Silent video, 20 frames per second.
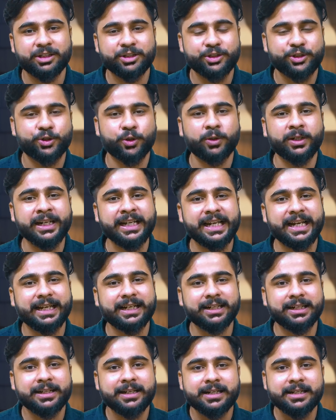जो कि
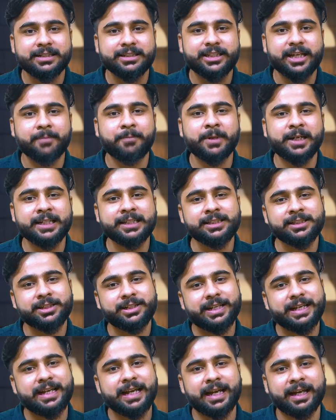एक जापानीज
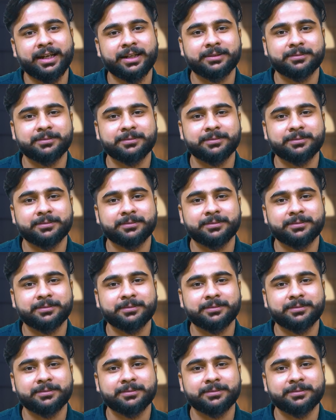टी है